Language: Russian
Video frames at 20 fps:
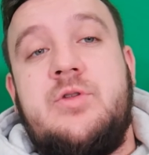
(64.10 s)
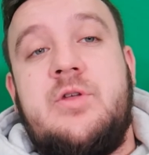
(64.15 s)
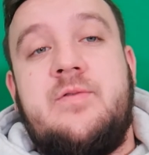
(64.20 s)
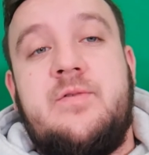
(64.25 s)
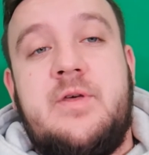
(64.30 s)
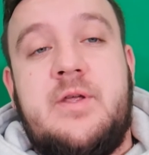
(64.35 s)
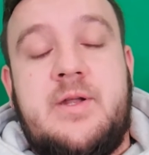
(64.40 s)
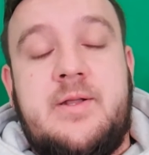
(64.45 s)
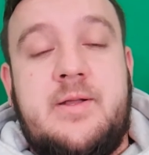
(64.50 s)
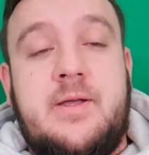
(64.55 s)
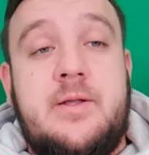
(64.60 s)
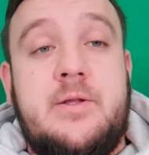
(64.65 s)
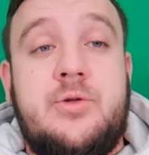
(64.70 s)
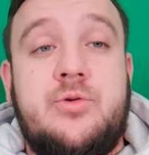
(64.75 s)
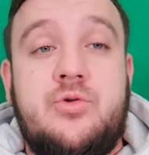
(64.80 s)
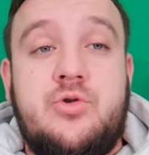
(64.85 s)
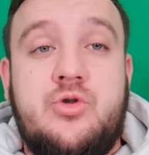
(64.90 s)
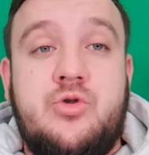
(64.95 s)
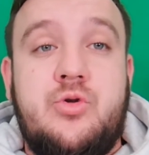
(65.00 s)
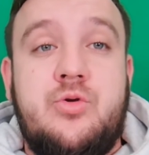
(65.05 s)
наверное, на
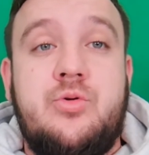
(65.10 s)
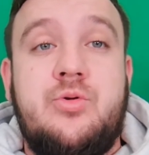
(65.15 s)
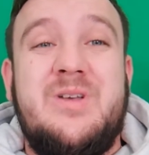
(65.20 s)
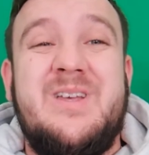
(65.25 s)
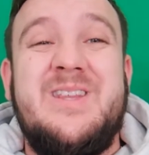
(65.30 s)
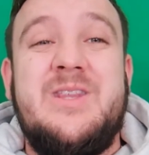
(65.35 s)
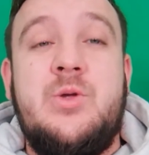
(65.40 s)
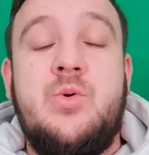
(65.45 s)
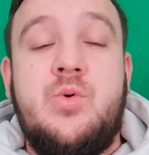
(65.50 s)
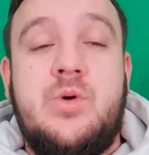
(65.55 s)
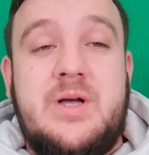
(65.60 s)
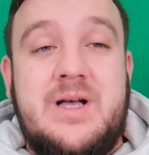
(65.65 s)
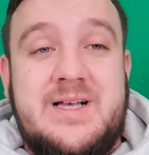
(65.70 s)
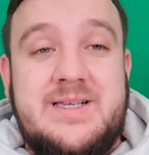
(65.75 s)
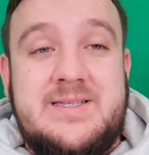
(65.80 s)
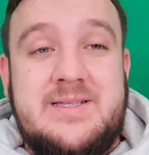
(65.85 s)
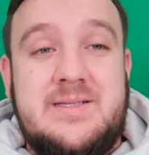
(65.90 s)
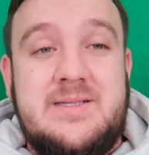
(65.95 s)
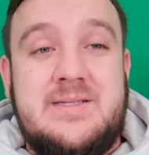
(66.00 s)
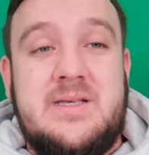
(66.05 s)
то, что
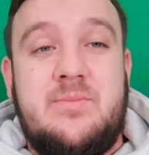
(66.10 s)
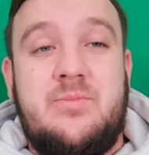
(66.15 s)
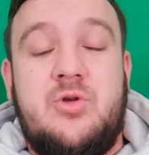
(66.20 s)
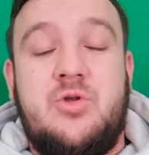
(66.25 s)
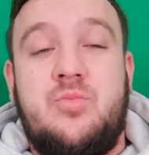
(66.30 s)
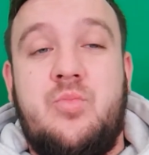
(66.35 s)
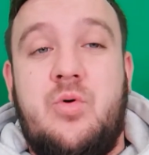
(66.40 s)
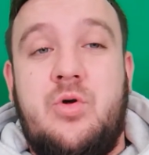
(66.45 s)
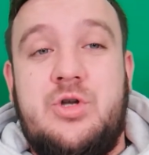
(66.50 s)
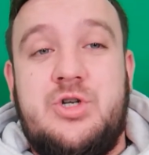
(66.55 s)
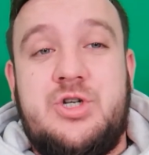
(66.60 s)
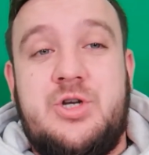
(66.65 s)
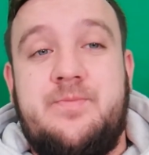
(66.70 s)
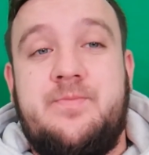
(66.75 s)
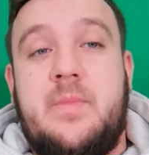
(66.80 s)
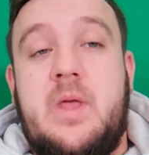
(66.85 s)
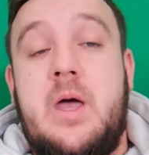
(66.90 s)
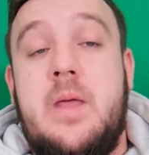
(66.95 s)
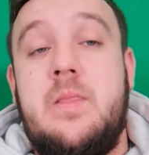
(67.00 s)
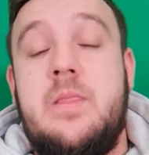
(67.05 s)
Ньюкасл забьет больше
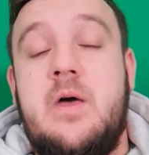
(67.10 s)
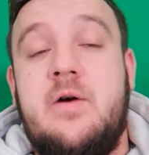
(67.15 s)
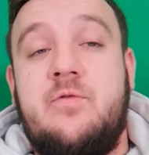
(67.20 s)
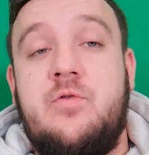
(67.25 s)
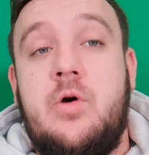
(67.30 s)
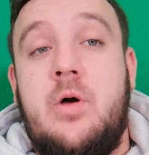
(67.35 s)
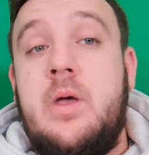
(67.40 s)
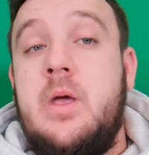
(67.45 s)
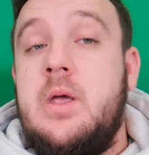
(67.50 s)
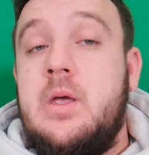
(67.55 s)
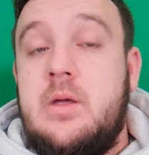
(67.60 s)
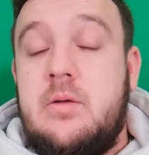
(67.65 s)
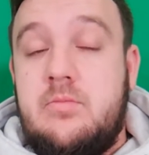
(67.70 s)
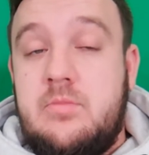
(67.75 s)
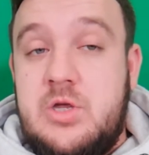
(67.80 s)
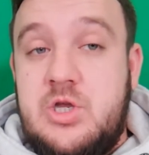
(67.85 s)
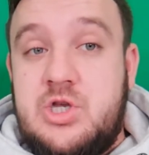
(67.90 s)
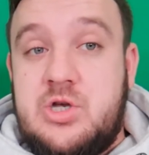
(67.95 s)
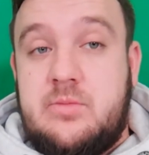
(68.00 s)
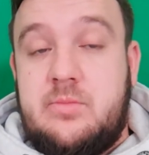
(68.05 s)
одного
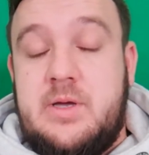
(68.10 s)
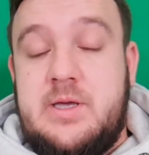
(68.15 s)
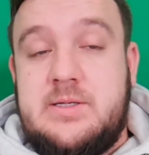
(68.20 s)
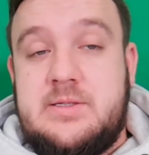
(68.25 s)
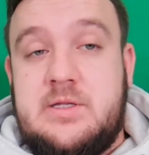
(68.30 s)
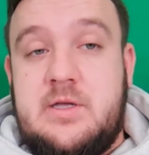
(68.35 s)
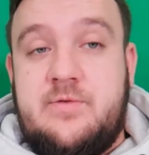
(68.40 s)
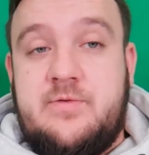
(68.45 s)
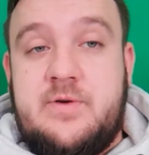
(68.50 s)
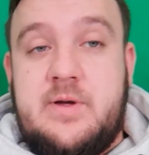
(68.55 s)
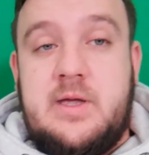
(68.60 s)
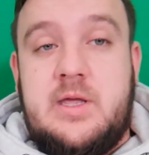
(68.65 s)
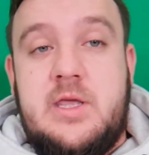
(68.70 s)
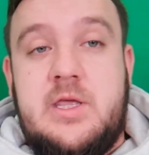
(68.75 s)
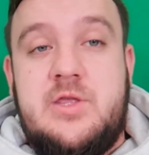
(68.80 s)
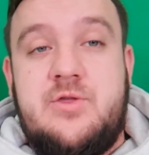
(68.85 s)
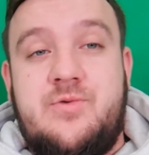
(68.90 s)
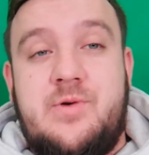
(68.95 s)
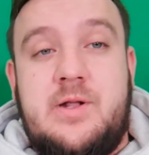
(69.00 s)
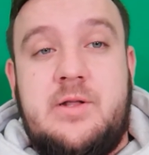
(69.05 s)
мяча. Моя ставка
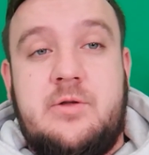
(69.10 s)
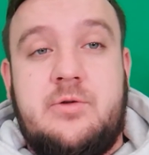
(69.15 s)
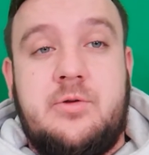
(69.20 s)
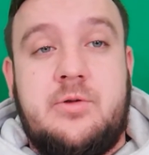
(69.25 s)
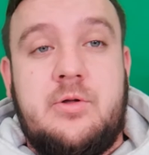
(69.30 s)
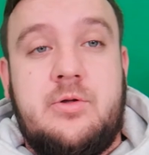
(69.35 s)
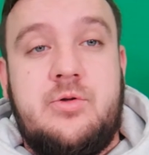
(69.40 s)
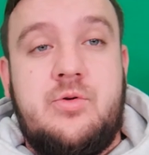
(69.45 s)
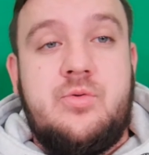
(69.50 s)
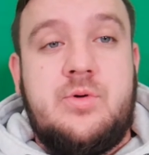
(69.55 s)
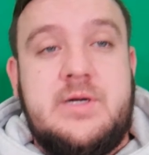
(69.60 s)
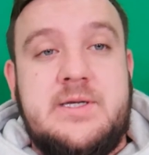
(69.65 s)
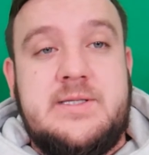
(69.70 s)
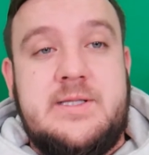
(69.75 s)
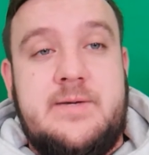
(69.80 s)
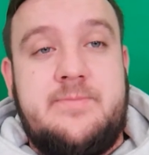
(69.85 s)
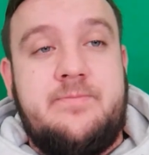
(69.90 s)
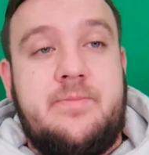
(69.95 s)
индивидуальный тотал Ньюкасла